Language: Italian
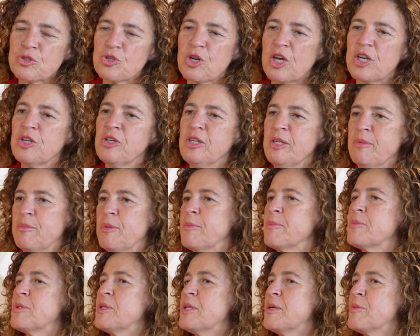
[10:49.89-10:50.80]
Cioè io da,
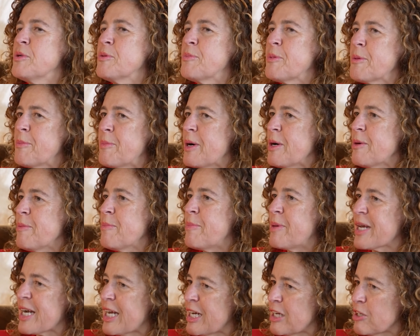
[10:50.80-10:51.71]
da, mio papà ho
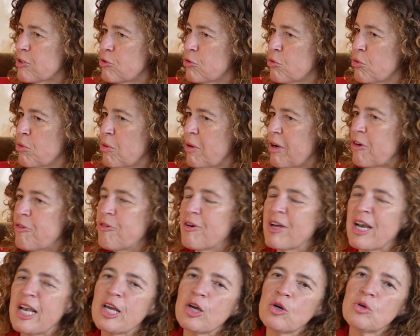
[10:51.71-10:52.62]
imparato a
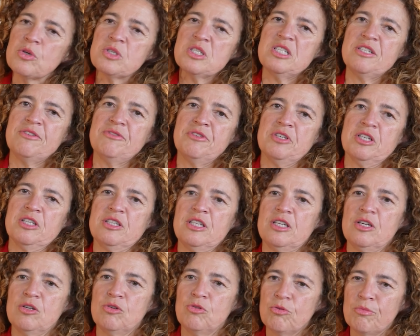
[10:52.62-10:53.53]
fare le cose
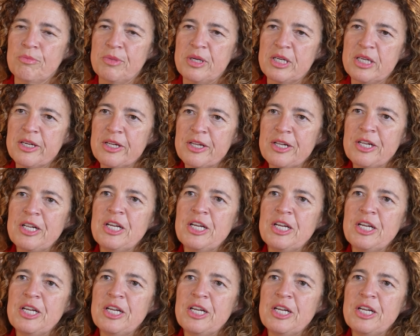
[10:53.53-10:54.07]
divertendomi